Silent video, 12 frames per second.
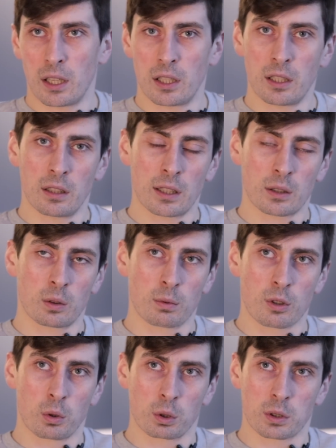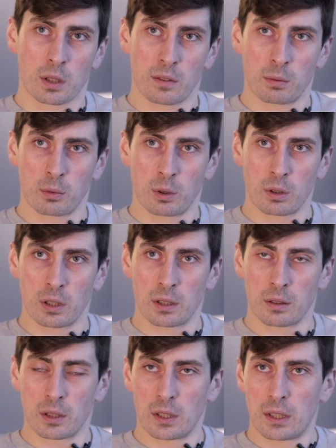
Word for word: и на том же острове много,